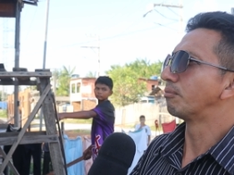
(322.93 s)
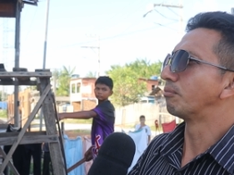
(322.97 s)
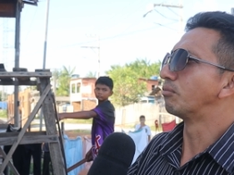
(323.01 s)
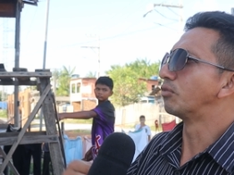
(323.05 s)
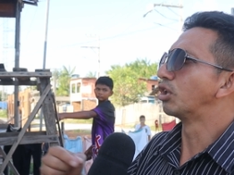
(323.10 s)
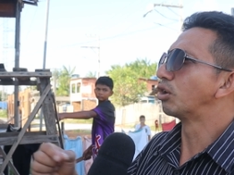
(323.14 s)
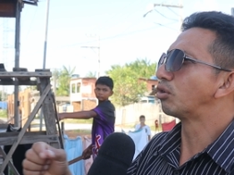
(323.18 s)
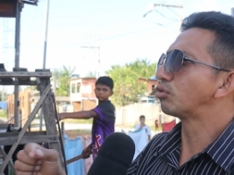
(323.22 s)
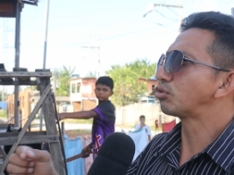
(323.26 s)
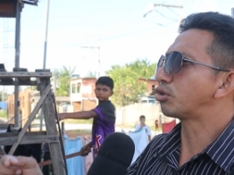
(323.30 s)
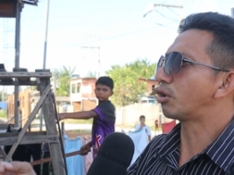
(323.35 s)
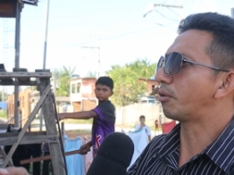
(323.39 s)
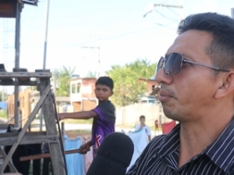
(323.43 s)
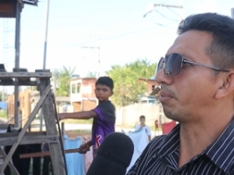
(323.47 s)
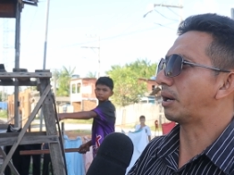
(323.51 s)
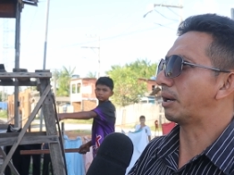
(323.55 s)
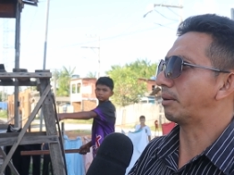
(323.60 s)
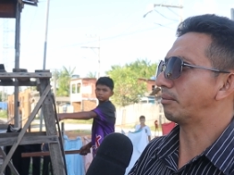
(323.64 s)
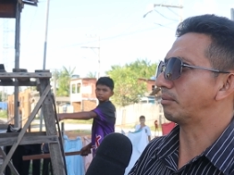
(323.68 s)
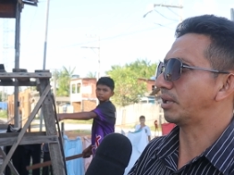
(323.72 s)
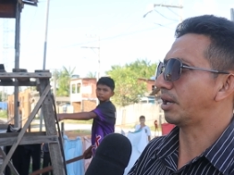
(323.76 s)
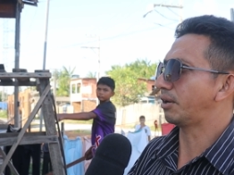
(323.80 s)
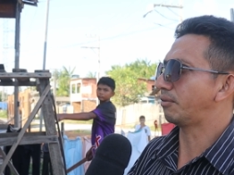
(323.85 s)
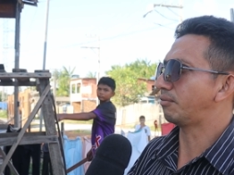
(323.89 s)
não só
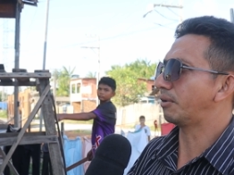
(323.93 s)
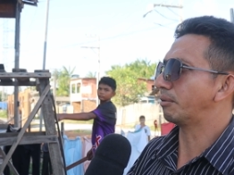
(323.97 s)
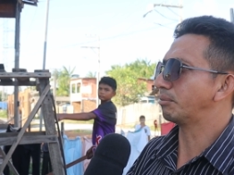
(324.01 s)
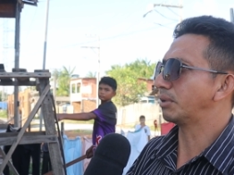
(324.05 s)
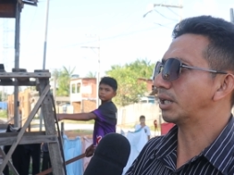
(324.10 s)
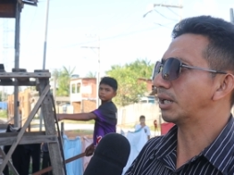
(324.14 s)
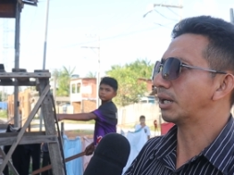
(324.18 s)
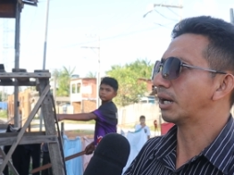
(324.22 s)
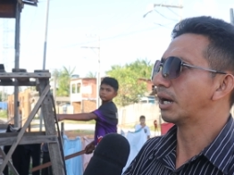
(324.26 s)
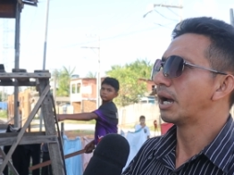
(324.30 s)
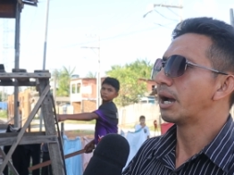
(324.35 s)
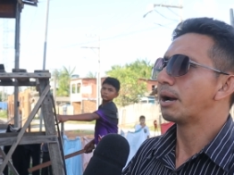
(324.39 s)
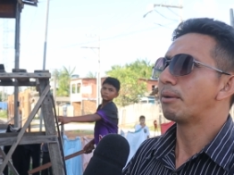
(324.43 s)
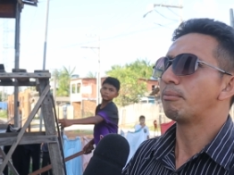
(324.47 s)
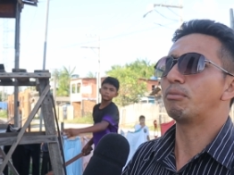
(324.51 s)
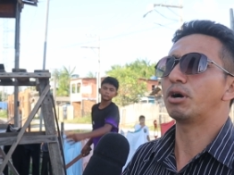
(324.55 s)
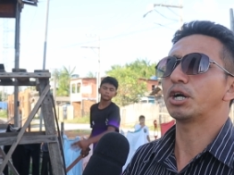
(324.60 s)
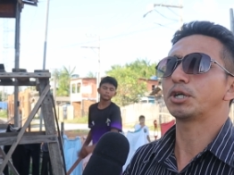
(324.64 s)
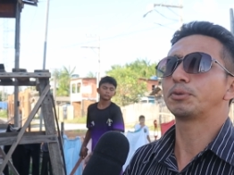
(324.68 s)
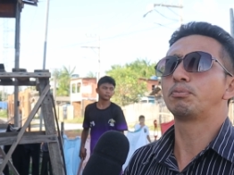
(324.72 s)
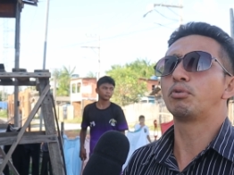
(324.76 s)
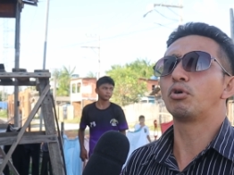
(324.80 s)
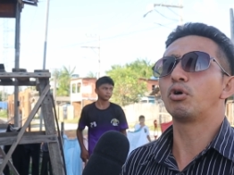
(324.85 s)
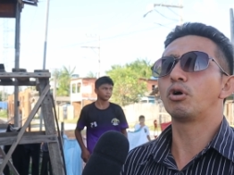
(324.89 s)
pela minha família,
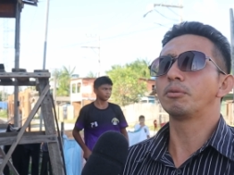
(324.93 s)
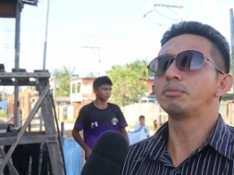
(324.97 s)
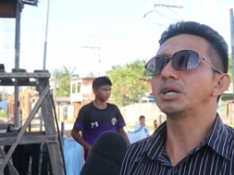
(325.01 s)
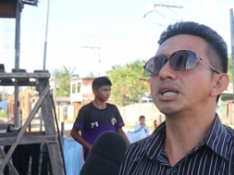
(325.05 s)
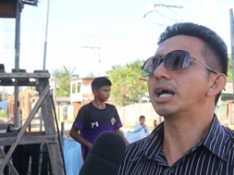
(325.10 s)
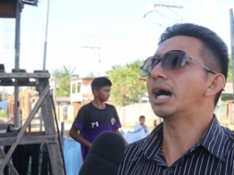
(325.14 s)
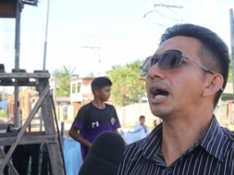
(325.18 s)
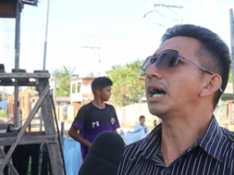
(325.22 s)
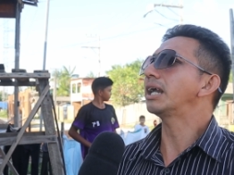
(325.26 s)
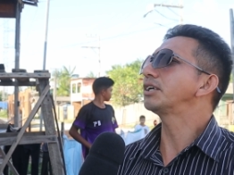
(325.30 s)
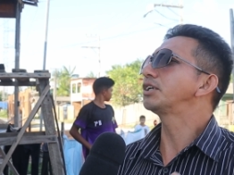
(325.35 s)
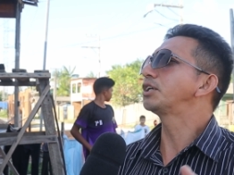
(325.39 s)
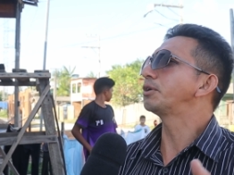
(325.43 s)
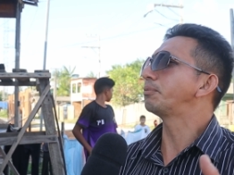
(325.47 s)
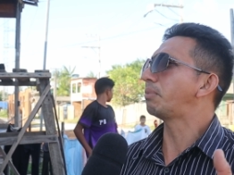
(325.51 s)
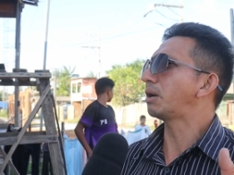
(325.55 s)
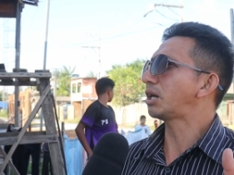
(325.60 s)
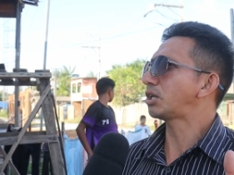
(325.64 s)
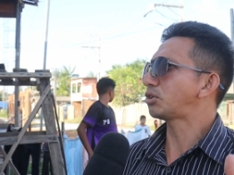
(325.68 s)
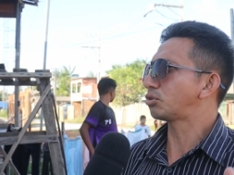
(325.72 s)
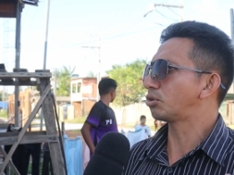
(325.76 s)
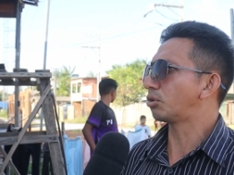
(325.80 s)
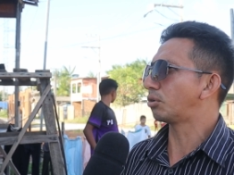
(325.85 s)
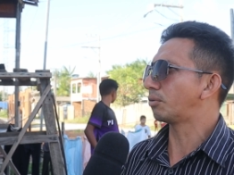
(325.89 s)
mas por milhares de
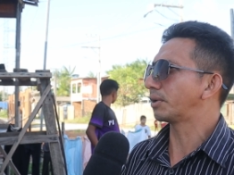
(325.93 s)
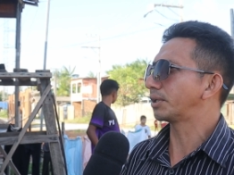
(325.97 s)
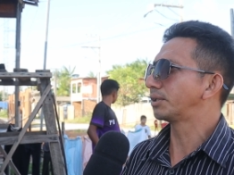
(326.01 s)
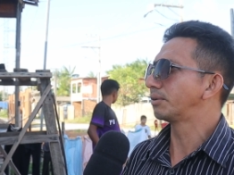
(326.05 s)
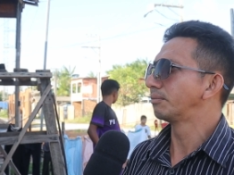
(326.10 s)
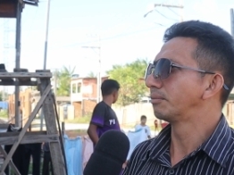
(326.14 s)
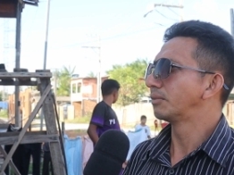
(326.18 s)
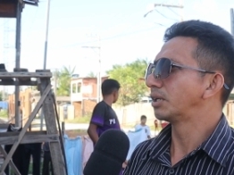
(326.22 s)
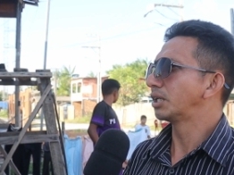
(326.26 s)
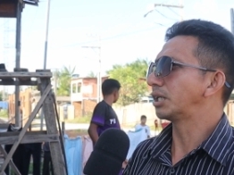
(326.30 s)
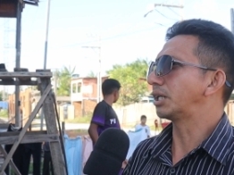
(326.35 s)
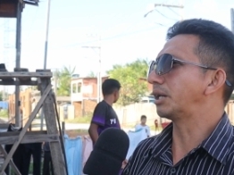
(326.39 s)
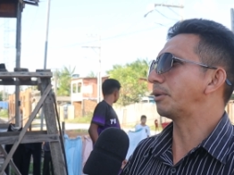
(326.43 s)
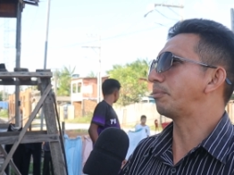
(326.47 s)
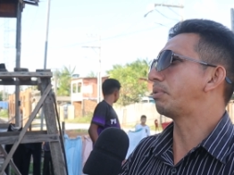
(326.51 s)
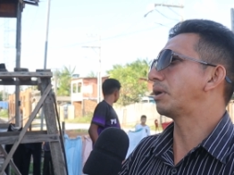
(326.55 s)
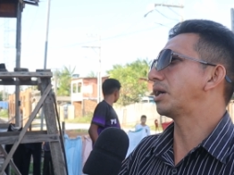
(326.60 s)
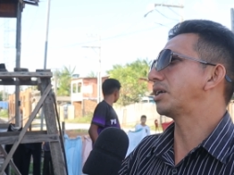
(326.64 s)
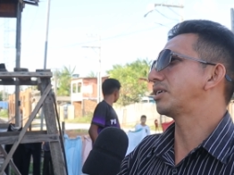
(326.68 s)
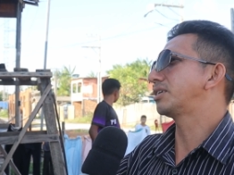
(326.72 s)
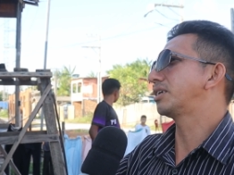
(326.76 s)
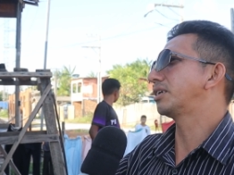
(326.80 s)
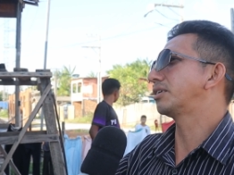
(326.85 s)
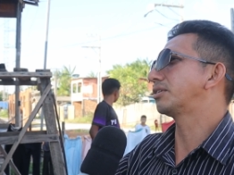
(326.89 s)
pessoas que
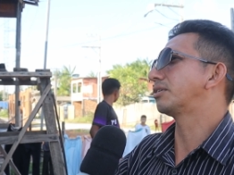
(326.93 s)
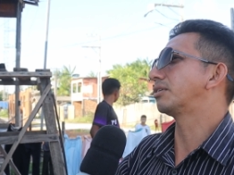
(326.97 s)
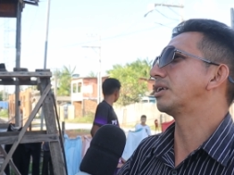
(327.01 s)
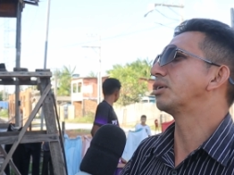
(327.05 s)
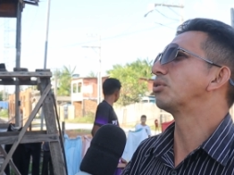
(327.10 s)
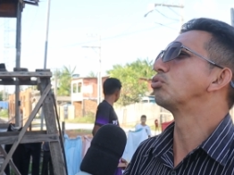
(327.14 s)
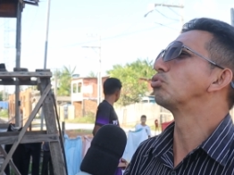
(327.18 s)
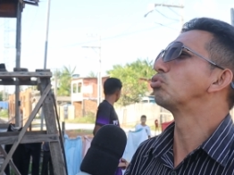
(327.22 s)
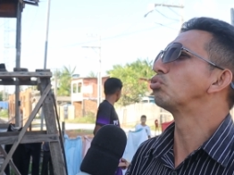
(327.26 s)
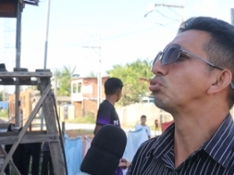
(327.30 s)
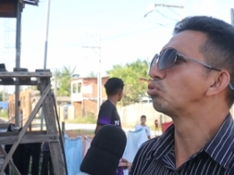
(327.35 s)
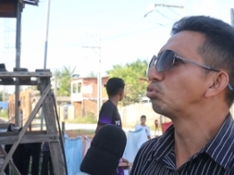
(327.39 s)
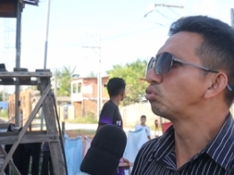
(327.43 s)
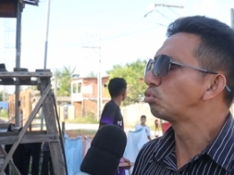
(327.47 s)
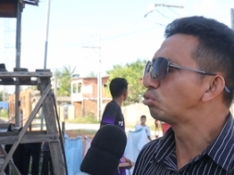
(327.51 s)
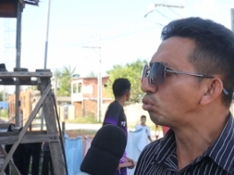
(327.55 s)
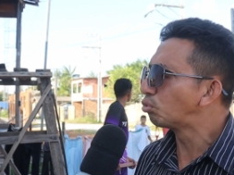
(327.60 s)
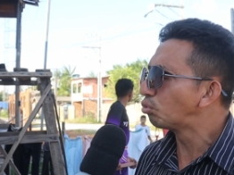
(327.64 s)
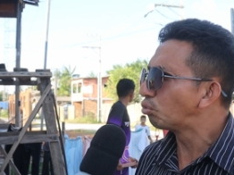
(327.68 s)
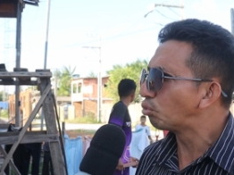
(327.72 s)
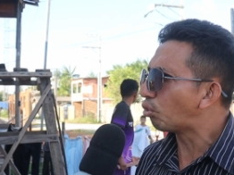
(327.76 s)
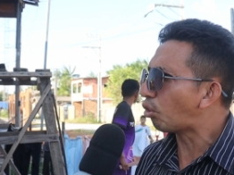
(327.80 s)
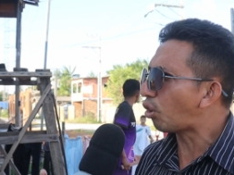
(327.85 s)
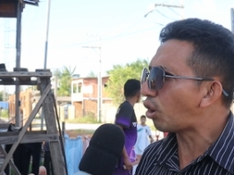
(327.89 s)
precisam do,
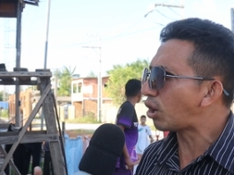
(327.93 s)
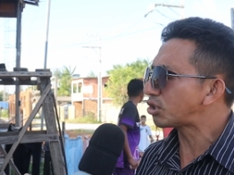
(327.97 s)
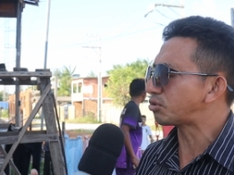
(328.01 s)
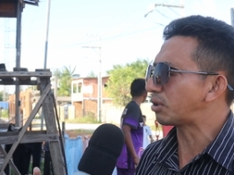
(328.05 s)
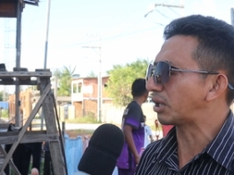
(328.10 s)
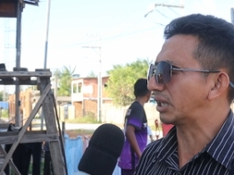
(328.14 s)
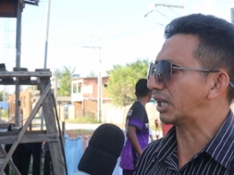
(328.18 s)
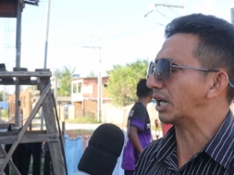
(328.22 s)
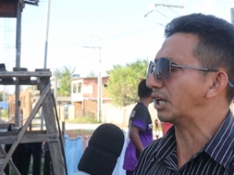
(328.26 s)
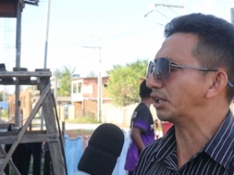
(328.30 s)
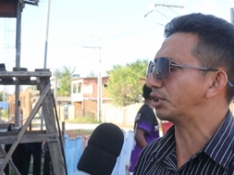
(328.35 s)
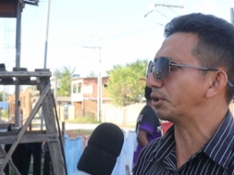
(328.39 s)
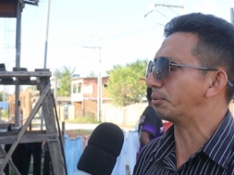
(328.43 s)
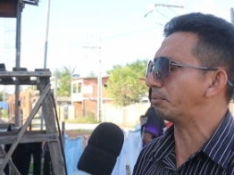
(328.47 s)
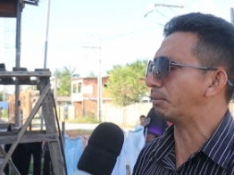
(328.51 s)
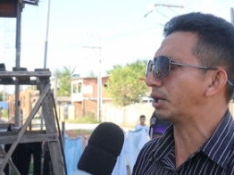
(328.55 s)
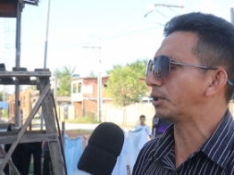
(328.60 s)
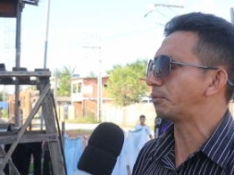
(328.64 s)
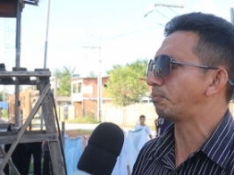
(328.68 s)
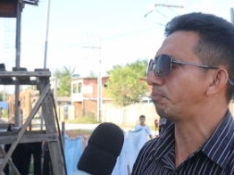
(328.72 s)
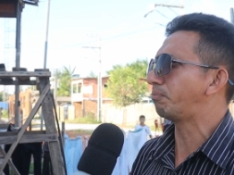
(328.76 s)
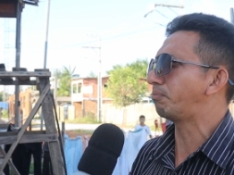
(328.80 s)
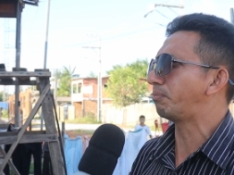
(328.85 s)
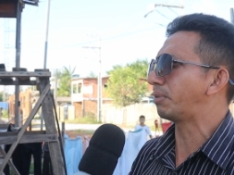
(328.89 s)
do nosso
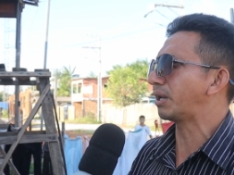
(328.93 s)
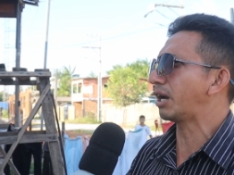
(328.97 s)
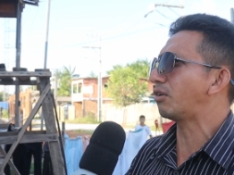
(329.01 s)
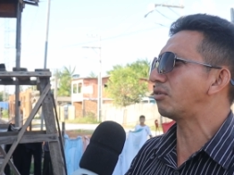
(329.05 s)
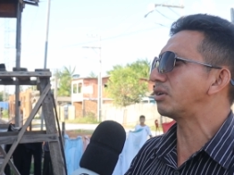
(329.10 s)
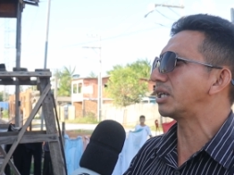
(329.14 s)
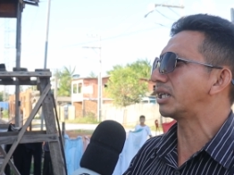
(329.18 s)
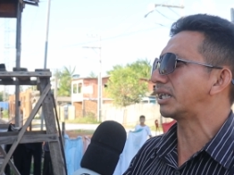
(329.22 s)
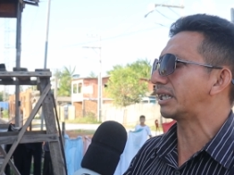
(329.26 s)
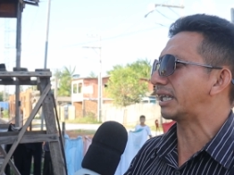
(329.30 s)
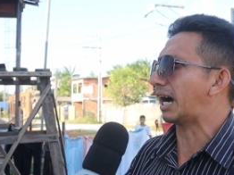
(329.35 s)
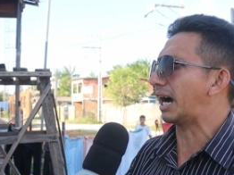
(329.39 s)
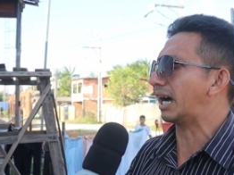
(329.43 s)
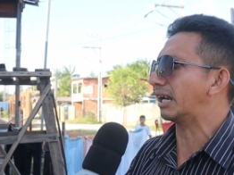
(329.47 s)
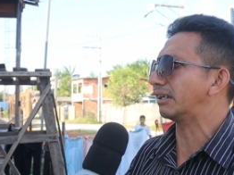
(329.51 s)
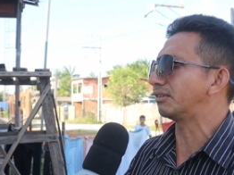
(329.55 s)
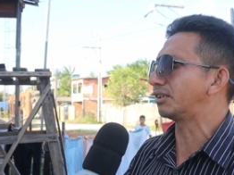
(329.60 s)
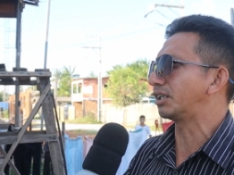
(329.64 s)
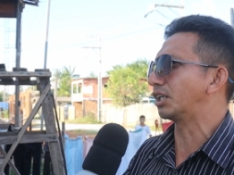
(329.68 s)
atendimento que prioritário,